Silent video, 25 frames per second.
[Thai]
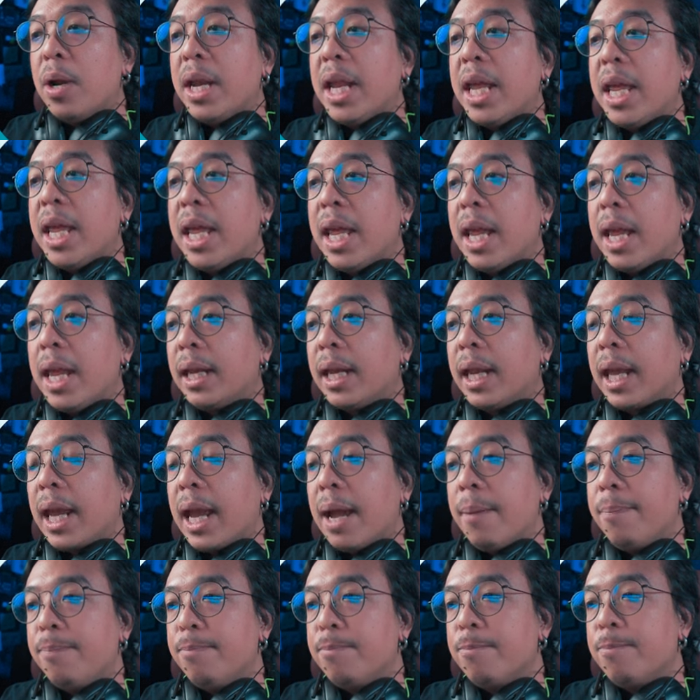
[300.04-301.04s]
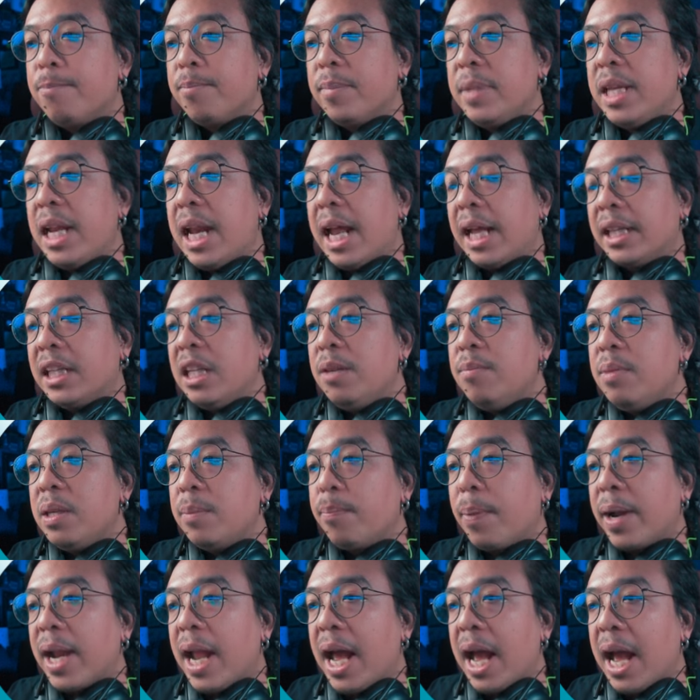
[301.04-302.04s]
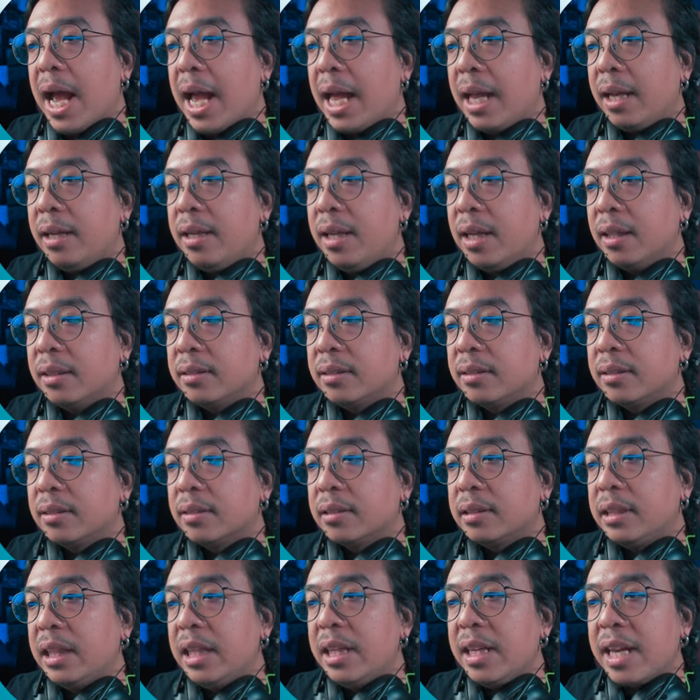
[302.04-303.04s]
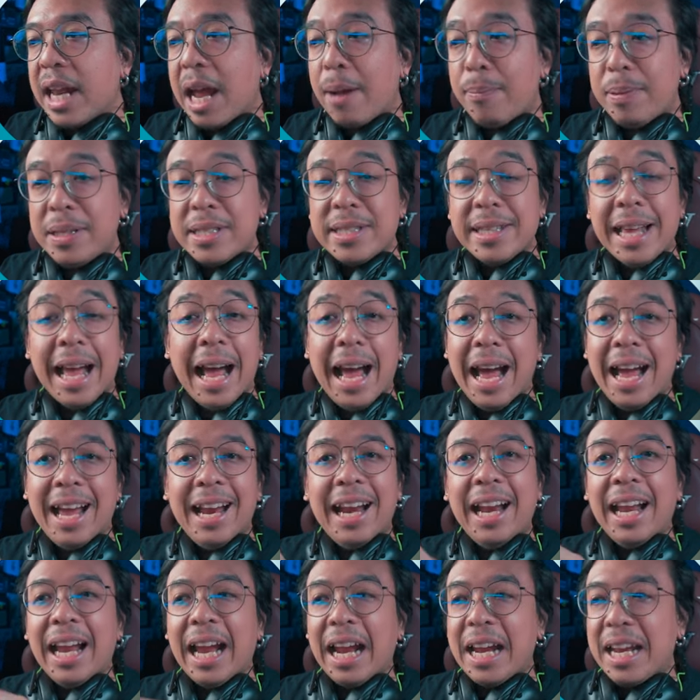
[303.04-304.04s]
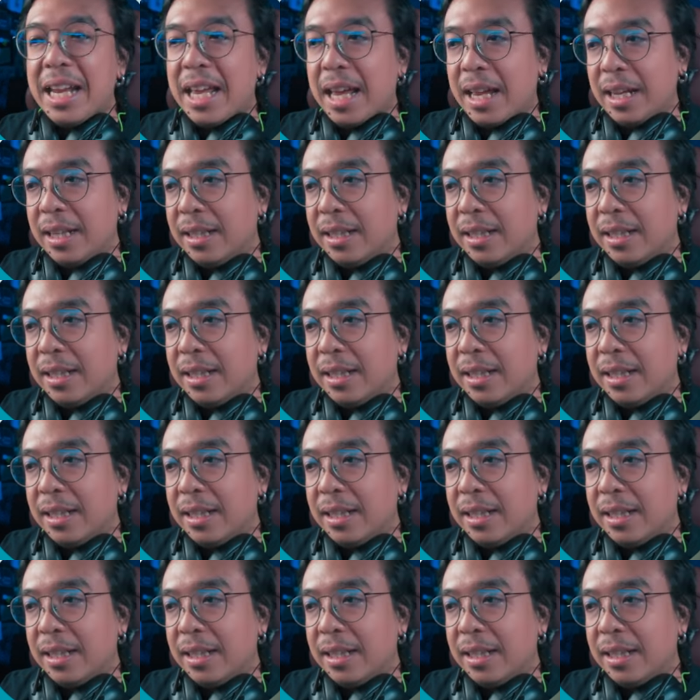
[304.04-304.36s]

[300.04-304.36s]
คนนี้นะครับนี่แหละที่มีปัญหาเรื่องกินหน้าพิซซ่าอะไรกันเนี่ย